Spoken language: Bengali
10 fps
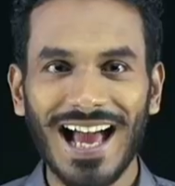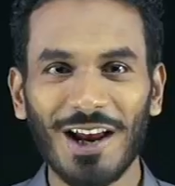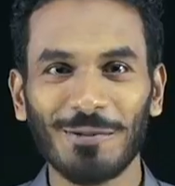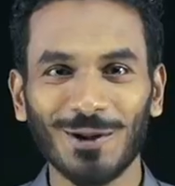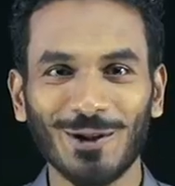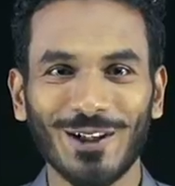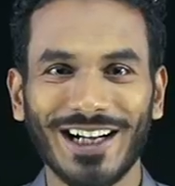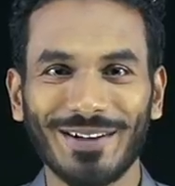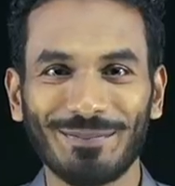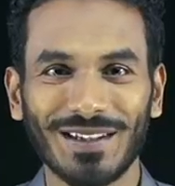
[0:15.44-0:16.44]
হ্যালো
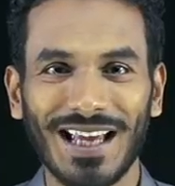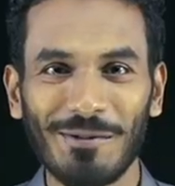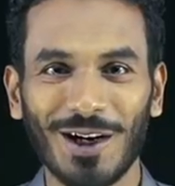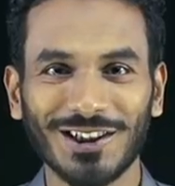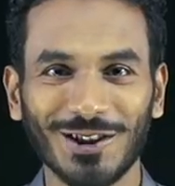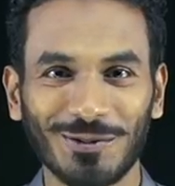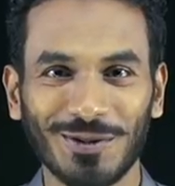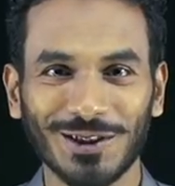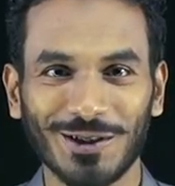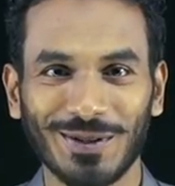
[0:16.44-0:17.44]
বন্ধুরা কেমন আছো
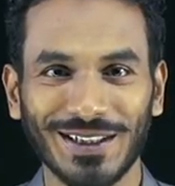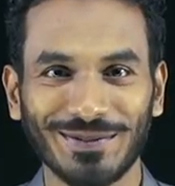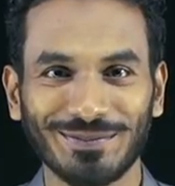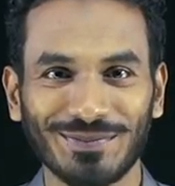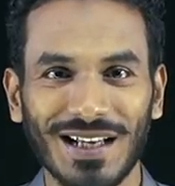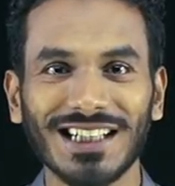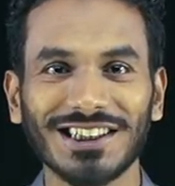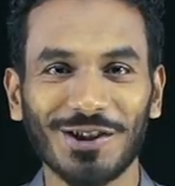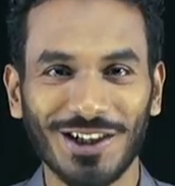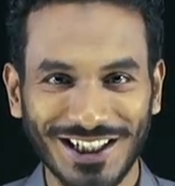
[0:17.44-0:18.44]
তোমরা সবাই
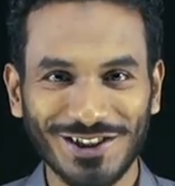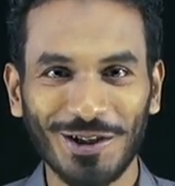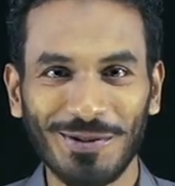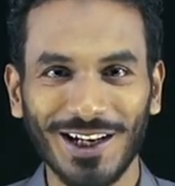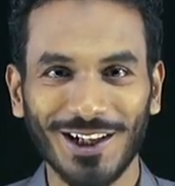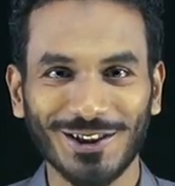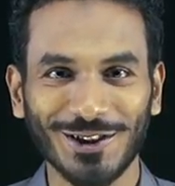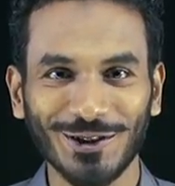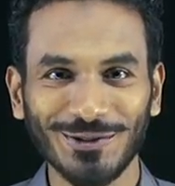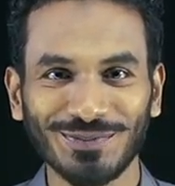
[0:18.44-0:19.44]
আশা করি নিশ্চয়ই ভালো
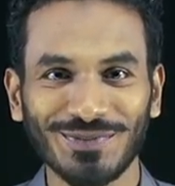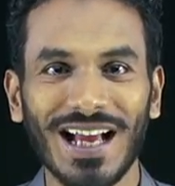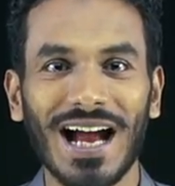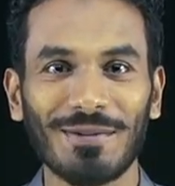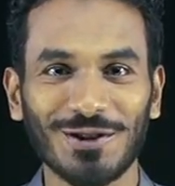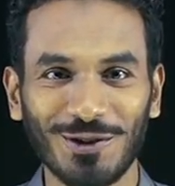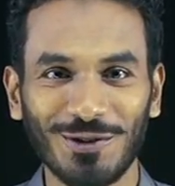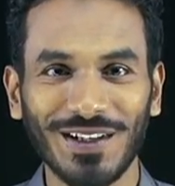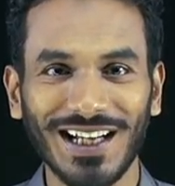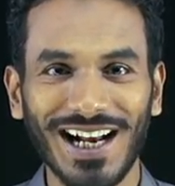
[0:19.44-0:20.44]
আছো আমি
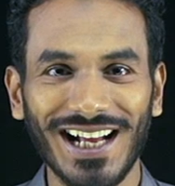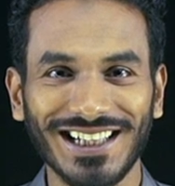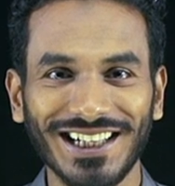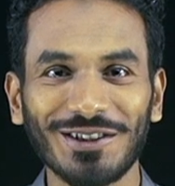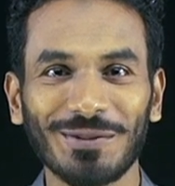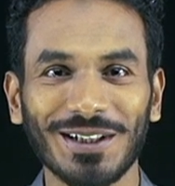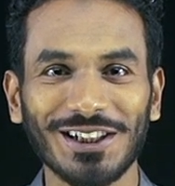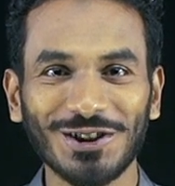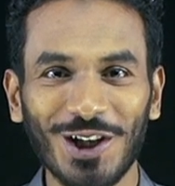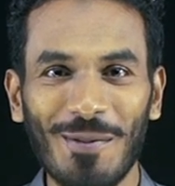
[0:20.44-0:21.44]
জুলফিকার হায়দার তোমাদের
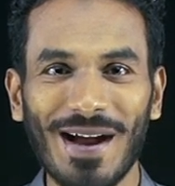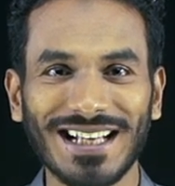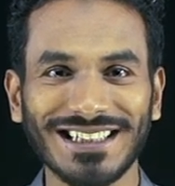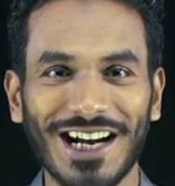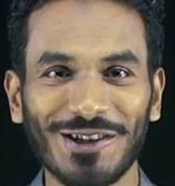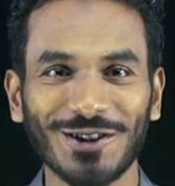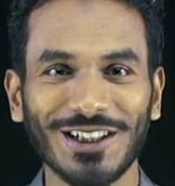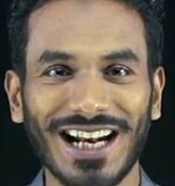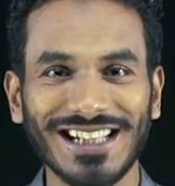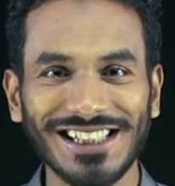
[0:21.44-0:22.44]
সবাইকে স্বাগত
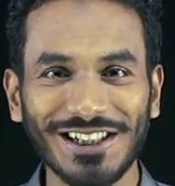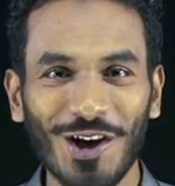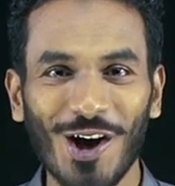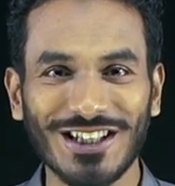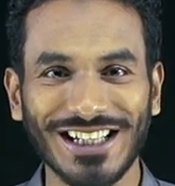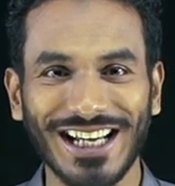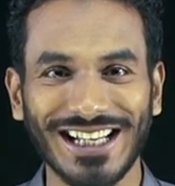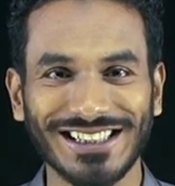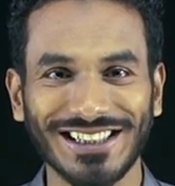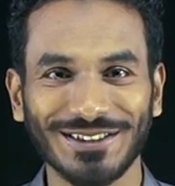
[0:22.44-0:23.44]
জানাচ্ছি গোজি জি
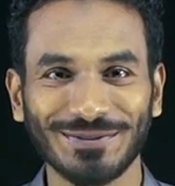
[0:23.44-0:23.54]
এইটে